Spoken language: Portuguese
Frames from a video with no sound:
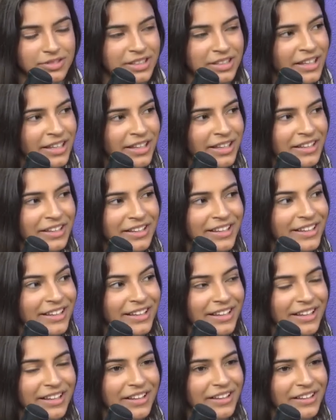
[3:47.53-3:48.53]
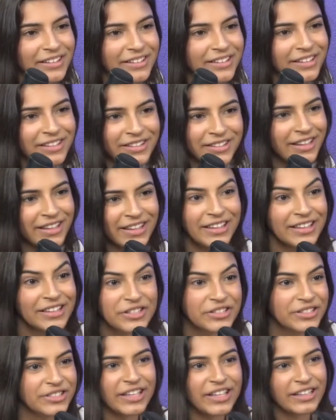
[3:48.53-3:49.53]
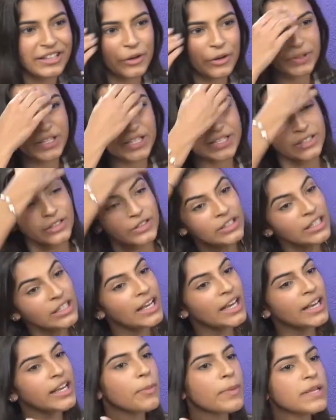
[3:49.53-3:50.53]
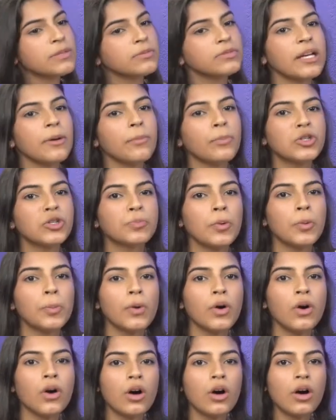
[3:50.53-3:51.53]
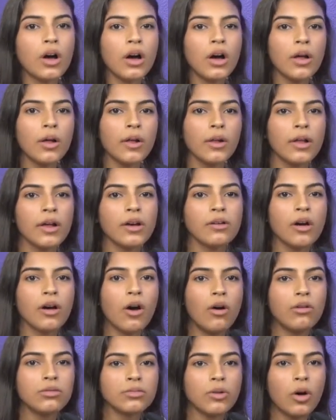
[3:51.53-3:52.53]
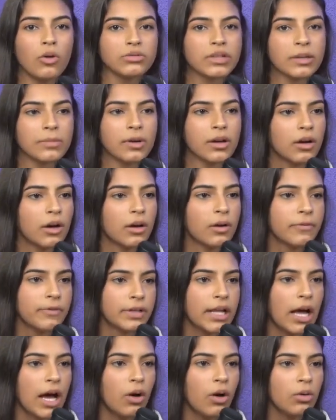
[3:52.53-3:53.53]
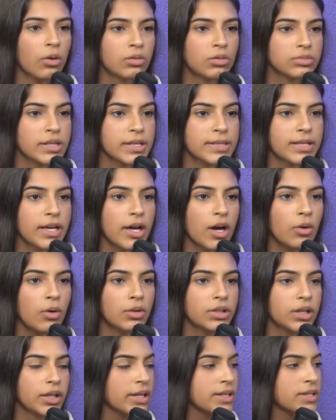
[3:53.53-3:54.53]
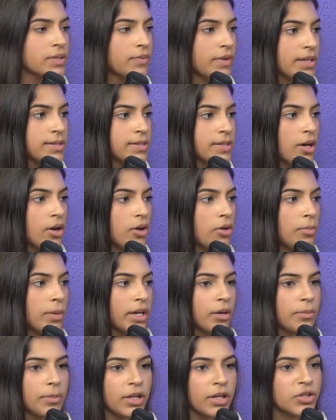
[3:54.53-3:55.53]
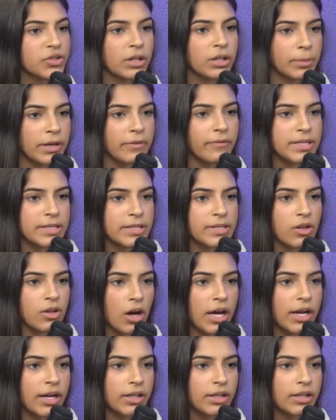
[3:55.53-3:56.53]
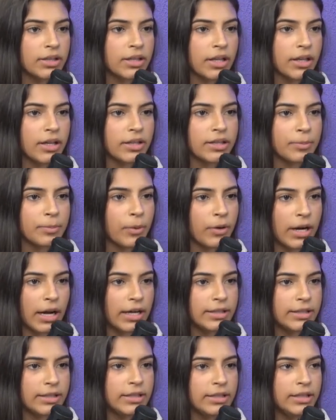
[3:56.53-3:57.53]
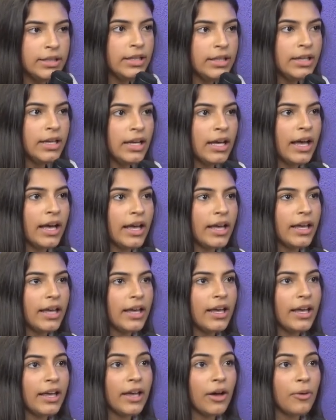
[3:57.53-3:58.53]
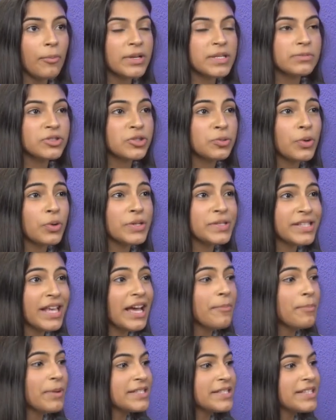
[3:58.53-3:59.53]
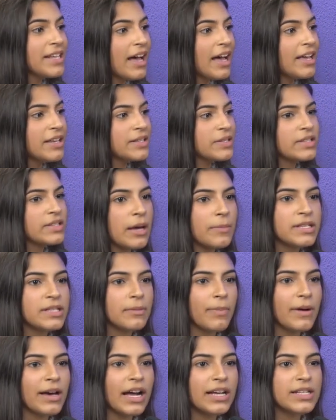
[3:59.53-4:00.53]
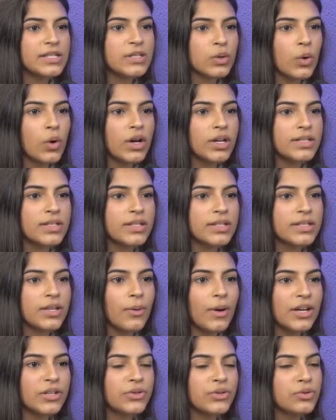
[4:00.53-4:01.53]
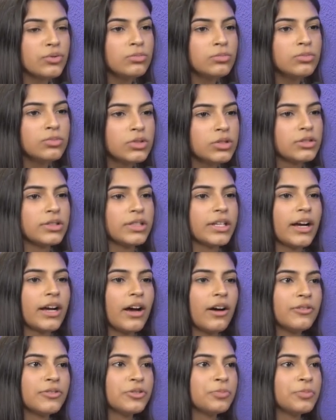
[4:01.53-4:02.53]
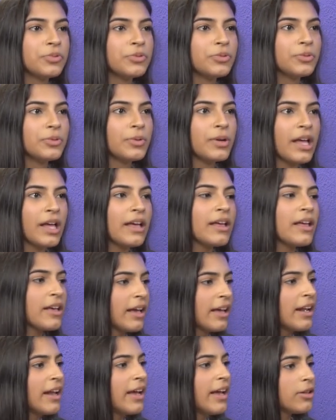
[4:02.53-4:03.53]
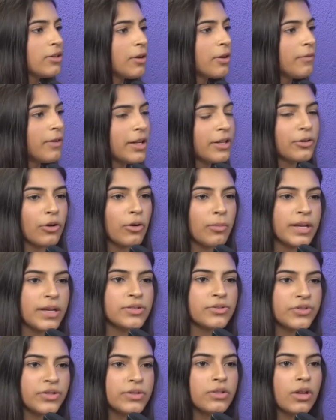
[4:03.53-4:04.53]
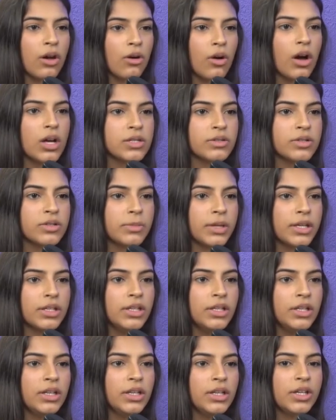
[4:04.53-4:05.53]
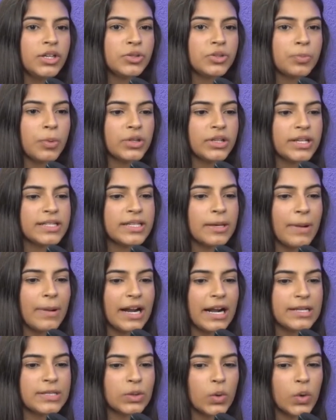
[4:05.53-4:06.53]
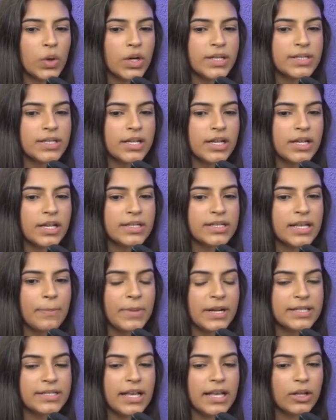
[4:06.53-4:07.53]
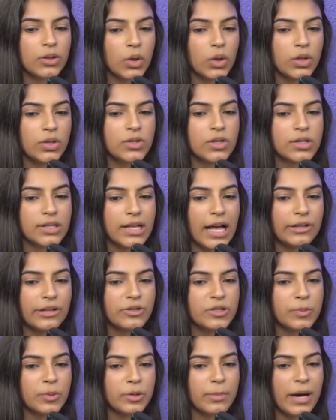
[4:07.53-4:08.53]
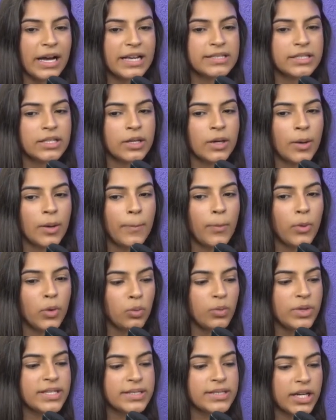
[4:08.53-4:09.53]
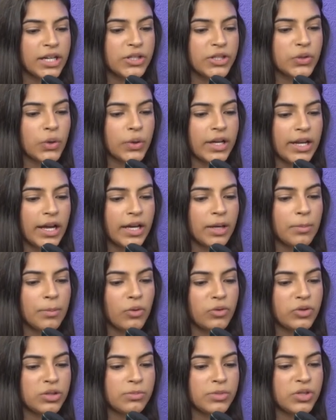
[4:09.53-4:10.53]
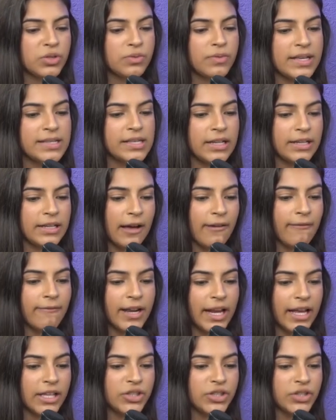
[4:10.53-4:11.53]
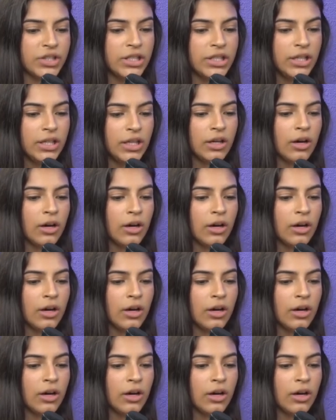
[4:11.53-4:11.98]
O que que, que, que, que ia ter acontecido? E ao mesmo tempo, tipo, pô, ontem a uh, final aconteceu, o Nuggets venceu, o Miami Heat também fez história na temporada. E, e eu mesmo, tipo, eu sei apreciar sabe? Separar as coisas. E eu acho isso muito legal. Tipo, é, é que nem aquilo que eu falei no começo, disso que eu gosto em mim de poder separar as coisas, apreciar todos os lados, por mais que por um instante eu queria que meu time tivesse ali na frente,